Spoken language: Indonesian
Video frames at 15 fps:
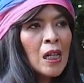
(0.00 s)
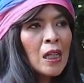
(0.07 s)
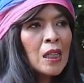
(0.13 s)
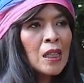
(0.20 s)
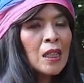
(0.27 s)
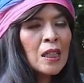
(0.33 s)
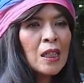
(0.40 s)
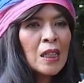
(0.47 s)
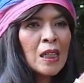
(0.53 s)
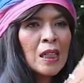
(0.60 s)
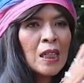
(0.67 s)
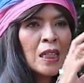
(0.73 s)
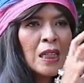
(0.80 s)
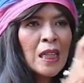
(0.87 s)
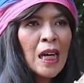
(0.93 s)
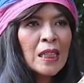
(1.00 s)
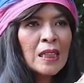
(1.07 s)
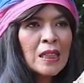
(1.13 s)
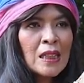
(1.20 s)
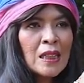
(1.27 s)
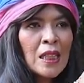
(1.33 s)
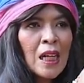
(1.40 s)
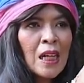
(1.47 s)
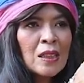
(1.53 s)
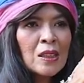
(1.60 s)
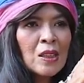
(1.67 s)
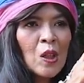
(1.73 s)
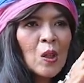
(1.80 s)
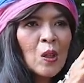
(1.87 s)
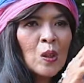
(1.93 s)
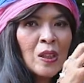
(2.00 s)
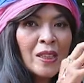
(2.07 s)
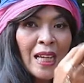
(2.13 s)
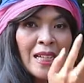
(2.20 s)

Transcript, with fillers: uh, ngeliat atau